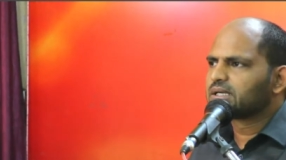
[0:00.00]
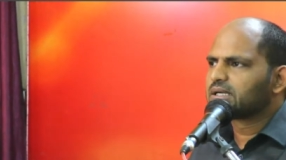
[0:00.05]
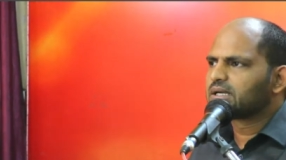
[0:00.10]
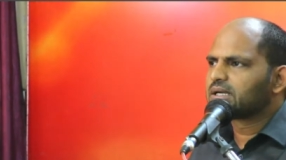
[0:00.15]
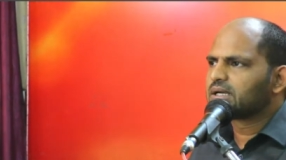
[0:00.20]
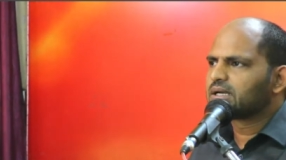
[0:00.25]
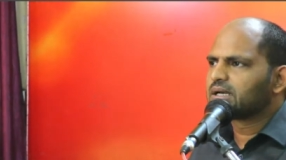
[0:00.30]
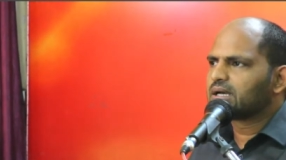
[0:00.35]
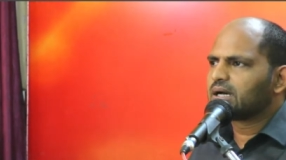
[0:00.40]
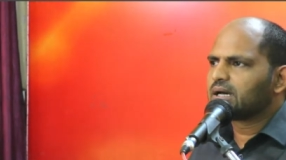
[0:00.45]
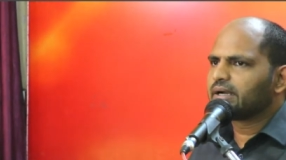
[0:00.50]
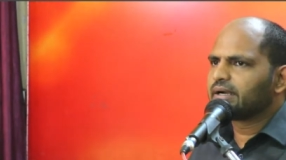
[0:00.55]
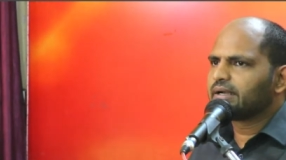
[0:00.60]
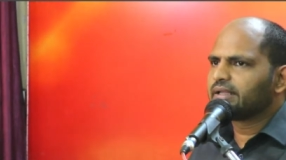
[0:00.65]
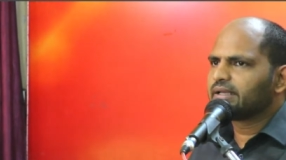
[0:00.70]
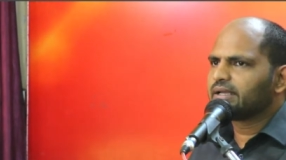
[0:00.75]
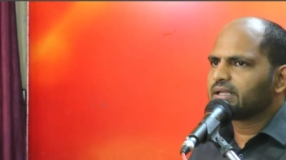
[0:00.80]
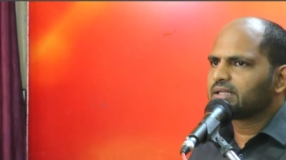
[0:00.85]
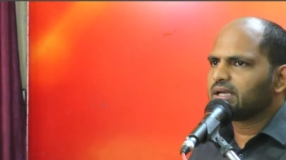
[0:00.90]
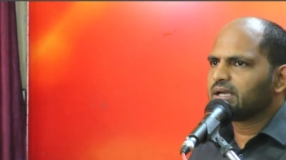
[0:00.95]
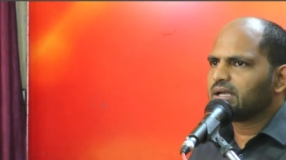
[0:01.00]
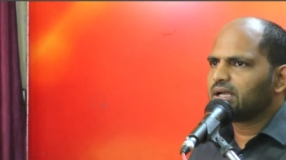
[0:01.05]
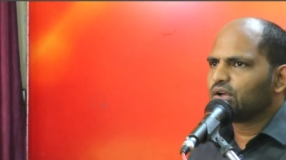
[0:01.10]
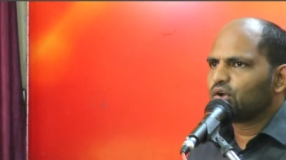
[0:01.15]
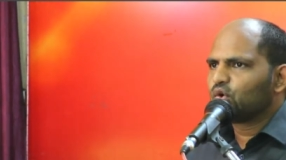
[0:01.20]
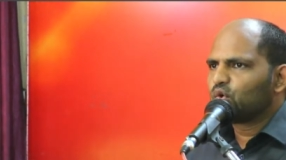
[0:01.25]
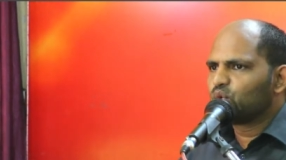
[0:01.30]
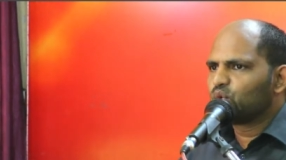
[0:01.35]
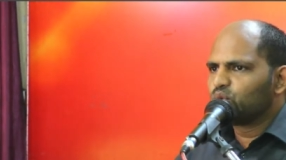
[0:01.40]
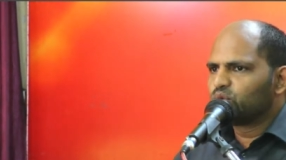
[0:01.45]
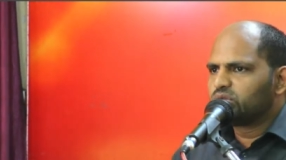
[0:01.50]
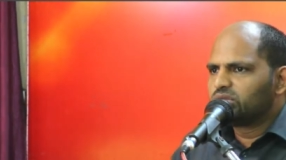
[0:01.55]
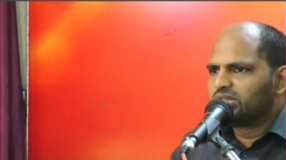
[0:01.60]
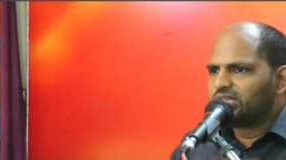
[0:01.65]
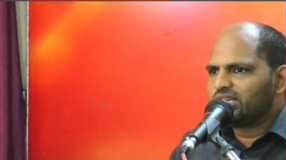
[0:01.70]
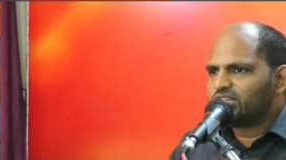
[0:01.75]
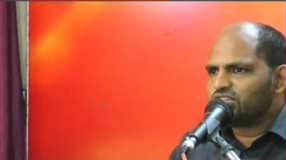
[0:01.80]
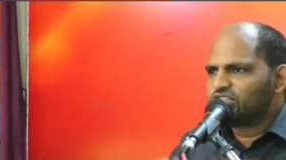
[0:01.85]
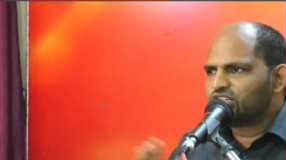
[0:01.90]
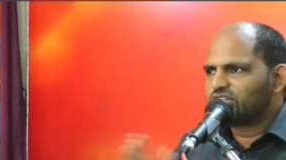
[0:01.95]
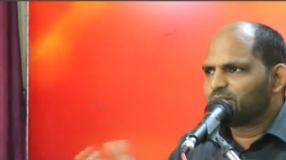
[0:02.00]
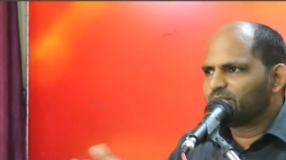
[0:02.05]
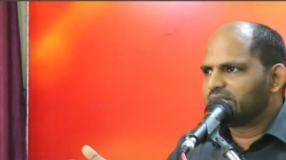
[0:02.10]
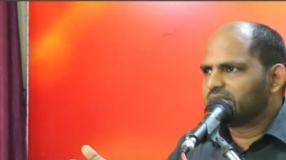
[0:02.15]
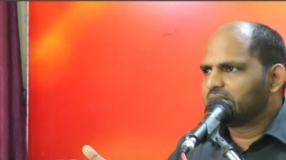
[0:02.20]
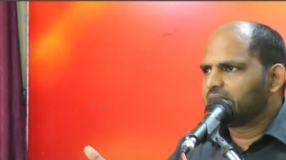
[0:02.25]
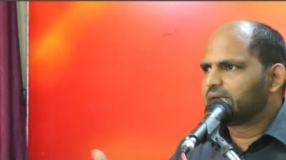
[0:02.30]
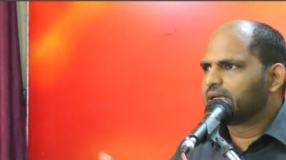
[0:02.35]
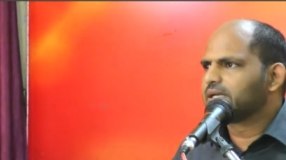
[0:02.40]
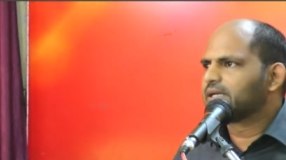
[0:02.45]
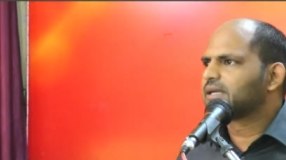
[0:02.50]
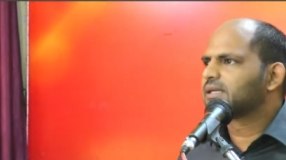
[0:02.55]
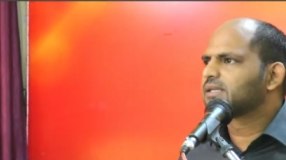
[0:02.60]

कारण क्या था उद्देश्य बदल गया